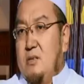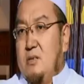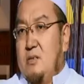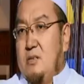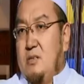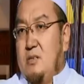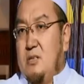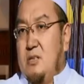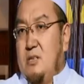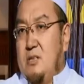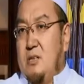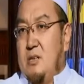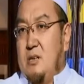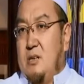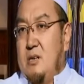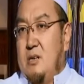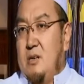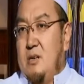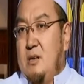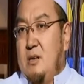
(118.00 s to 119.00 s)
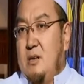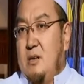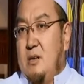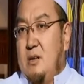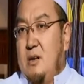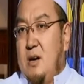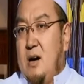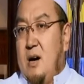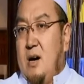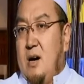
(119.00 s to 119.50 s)
自己的这个
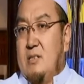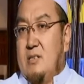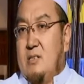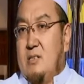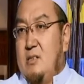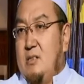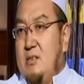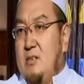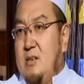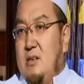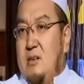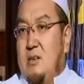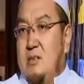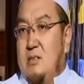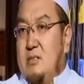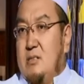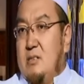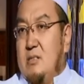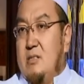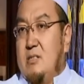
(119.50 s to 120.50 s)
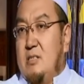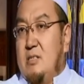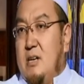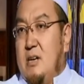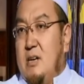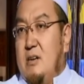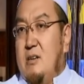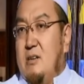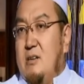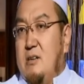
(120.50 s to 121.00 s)
啊私人和私人之间、
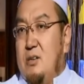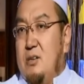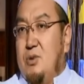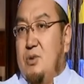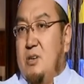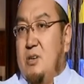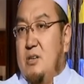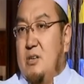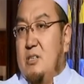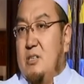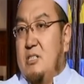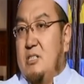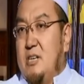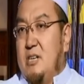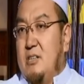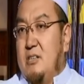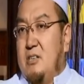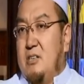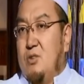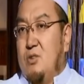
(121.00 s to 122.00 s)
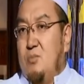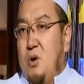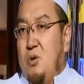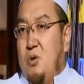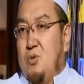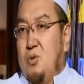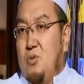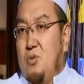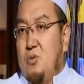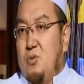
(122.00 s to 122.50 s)
个人与个人之间的这种矛
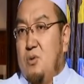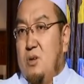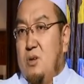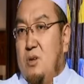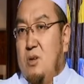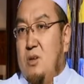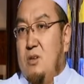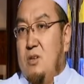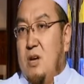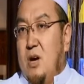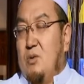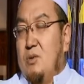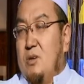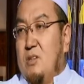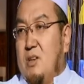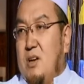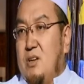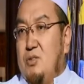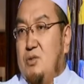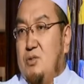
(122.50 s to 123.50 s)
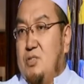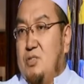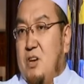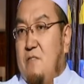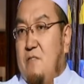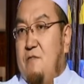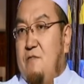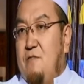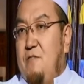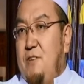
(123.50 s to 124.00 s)
盾，然后呢他就想
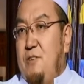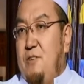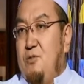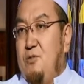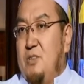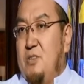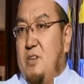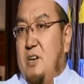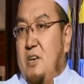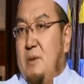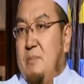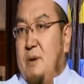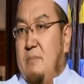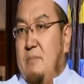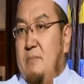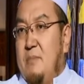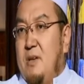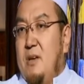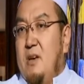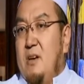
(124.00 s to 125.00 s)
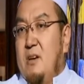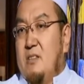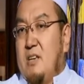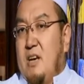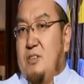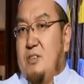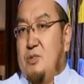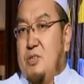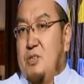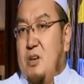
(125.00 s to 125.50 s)
废除这个伊玛目，他
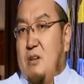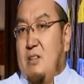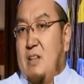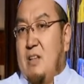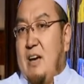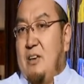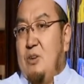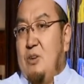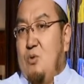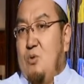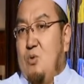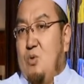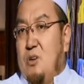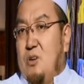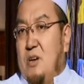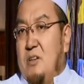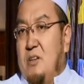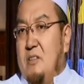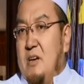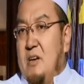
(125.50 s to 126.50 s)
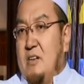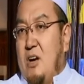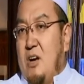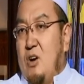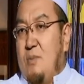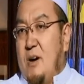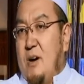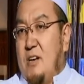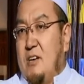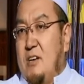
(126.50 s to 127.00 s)
就想拿一伙人呢，然后
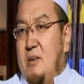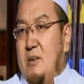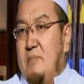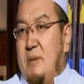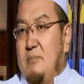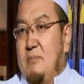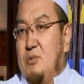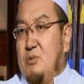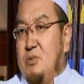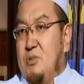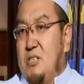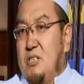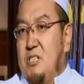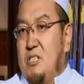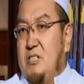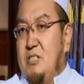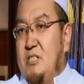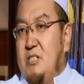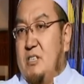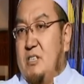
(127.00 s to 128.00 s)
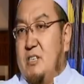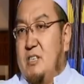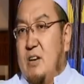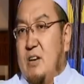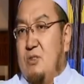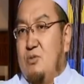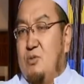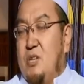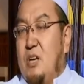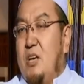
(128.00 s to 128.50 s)
把这个伊玛目从这个清真寺里赶
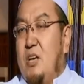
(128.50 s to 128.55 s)
出去。